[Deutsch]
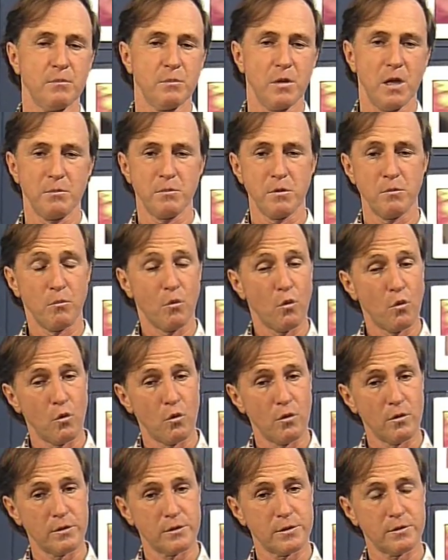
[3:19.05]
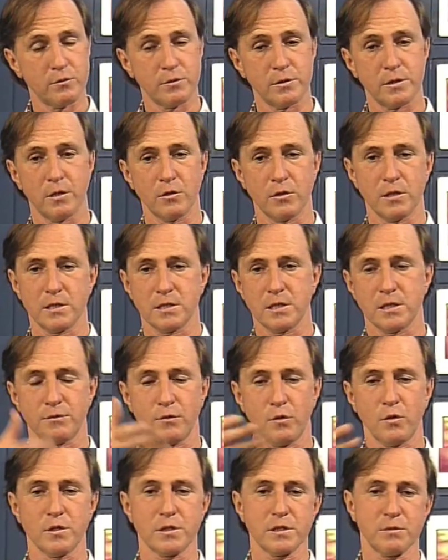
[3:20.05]
Bärbel Mohr und, und auch jetzt
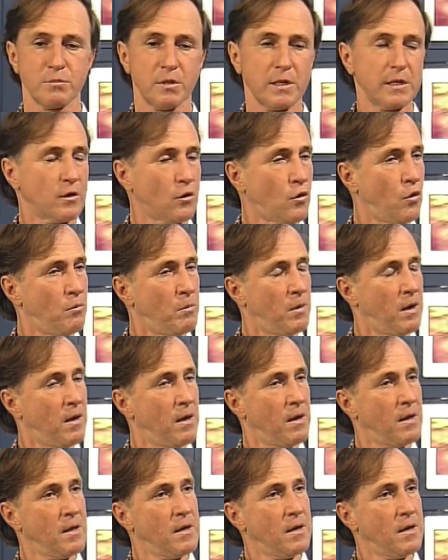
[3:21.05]
erst vor kurzem Peter Kummer